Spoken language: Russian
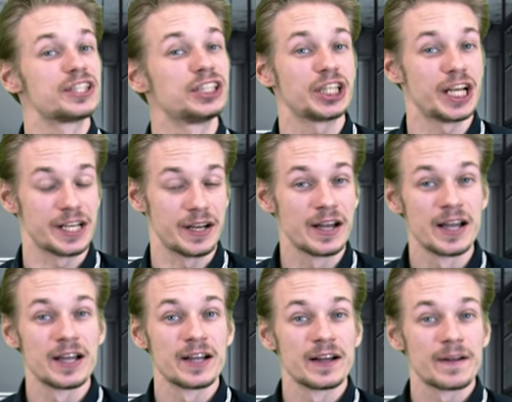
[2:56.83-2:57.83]
течения,
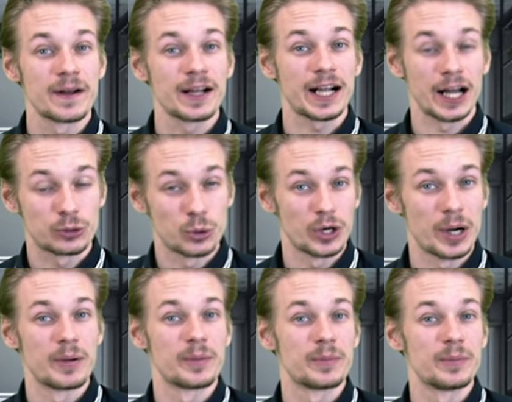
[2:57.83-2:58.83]

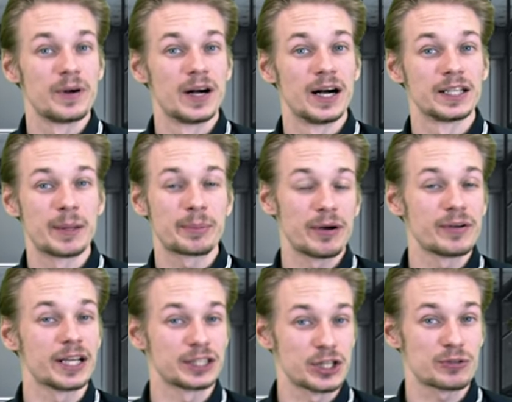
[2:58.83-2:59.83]
которые э,
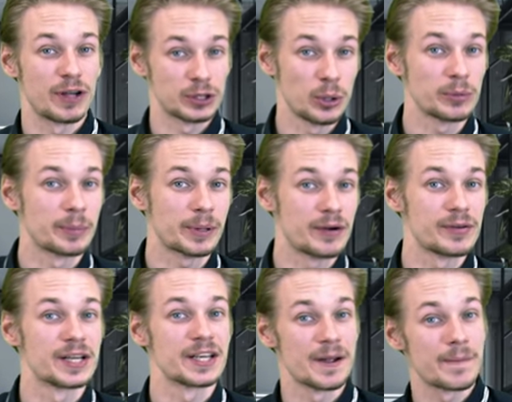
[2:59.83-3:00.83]
направляют нас в одном
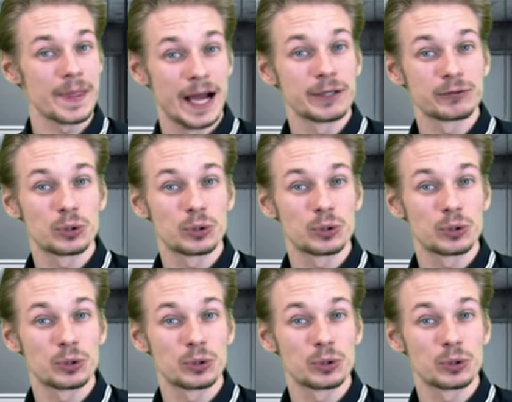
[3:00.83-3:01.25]
направлении, а не в